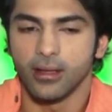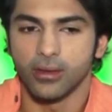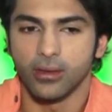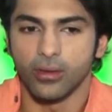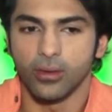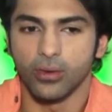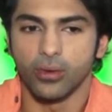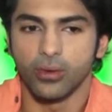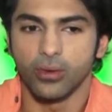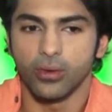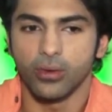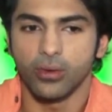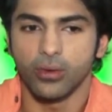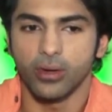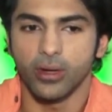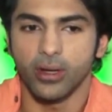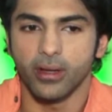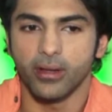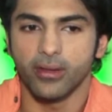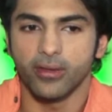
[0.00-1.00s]
तो
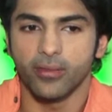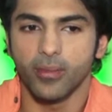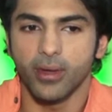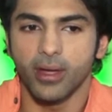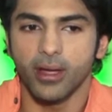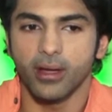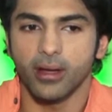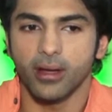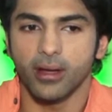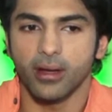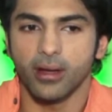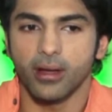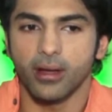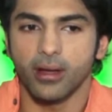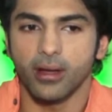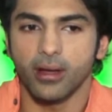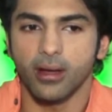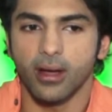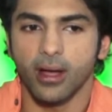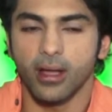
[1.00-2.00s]
इसमें
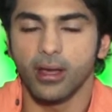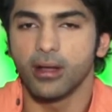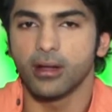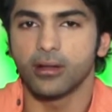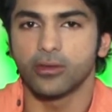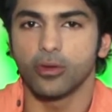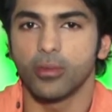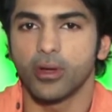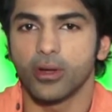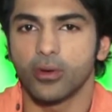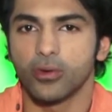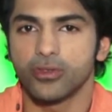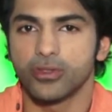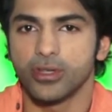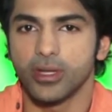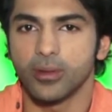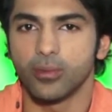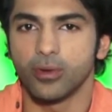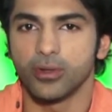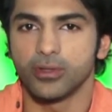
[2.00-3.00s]
अलग तो मैं कुछ
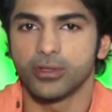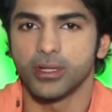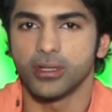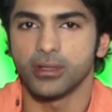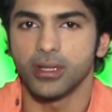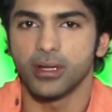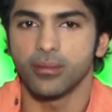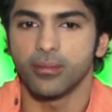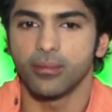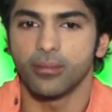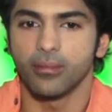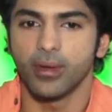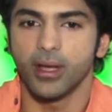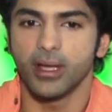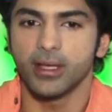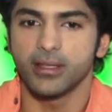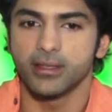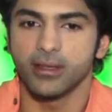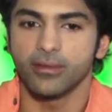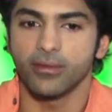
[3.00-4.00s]
नहीं बोल सकता
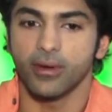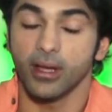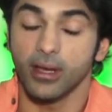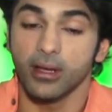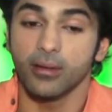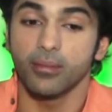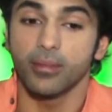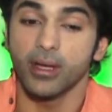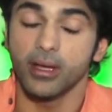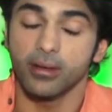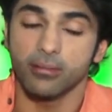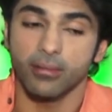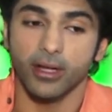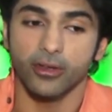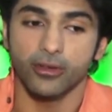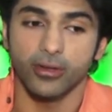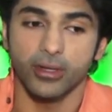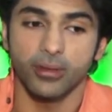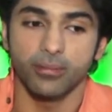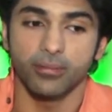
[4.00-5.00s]
मैं सिर्फ अलग में
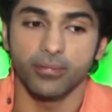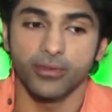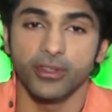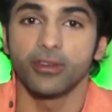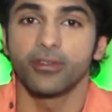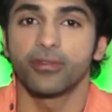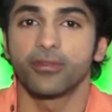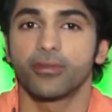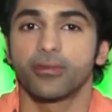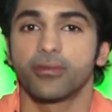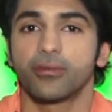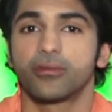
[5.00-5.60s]
एक्चुअली सिर्फ